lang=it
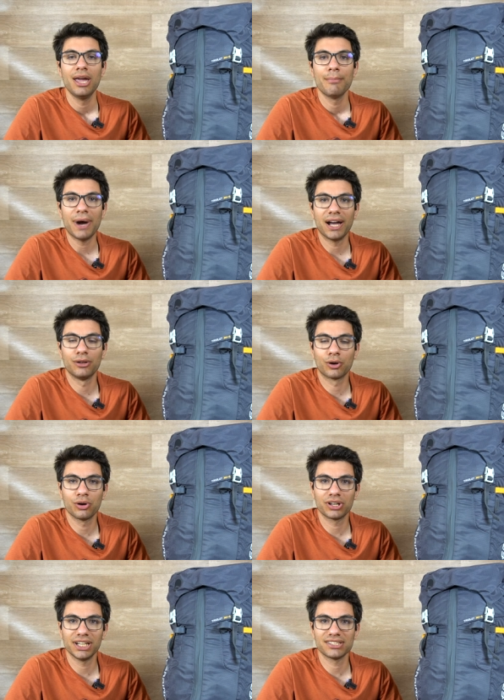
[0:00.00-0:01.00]
ma
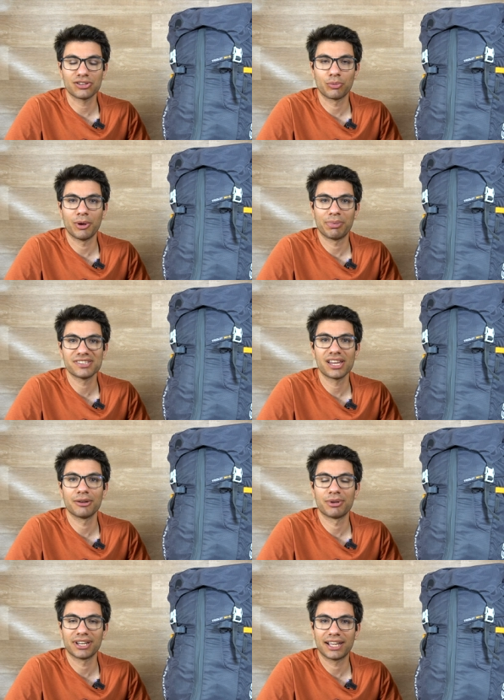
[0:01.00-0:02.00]
all'occorrenza dobbiamo passare
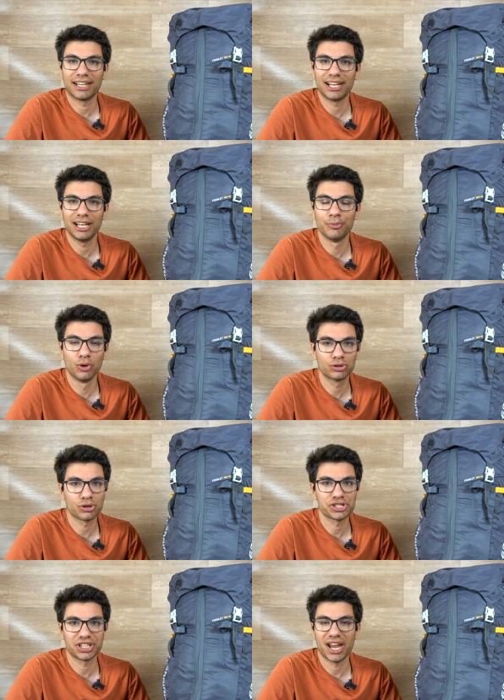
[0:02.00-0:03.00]
per dei canali molto
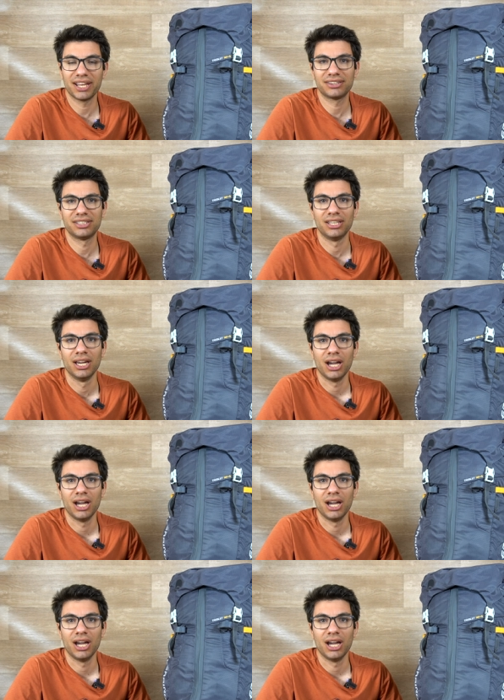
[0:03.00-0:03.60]
stretti,